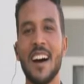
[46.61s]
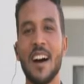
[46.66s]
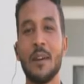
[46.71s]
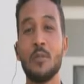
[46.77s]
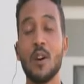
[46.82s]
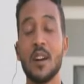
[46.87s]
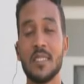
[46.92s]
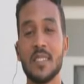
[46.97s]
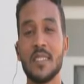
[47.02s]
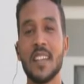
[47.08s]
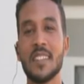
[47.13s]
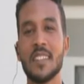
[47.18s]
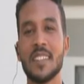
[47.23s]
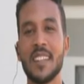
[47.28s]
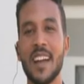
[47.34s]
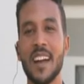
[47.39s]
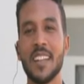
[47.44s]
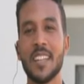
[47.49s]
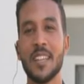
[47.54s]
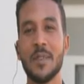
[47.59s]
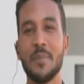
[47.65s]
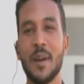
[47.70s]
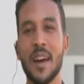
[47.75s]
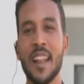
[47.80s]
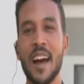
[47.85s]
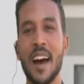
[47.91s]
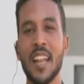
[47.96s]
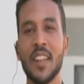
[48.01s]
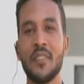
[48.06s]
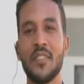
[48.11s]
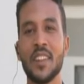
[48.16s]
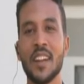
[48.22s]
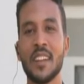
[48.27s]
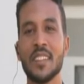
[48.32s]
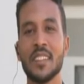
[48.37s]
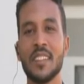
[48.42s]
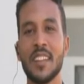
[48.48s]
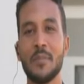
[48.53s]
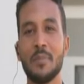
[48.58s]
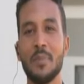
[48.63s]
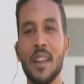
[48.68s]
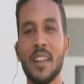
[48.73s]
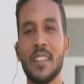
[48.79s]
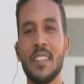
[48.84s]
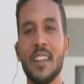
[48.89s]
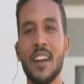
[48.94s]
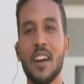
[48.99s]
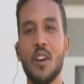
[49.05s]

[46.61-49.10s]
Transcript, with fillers: مؤسسات التعليم العالي في نهضه البلد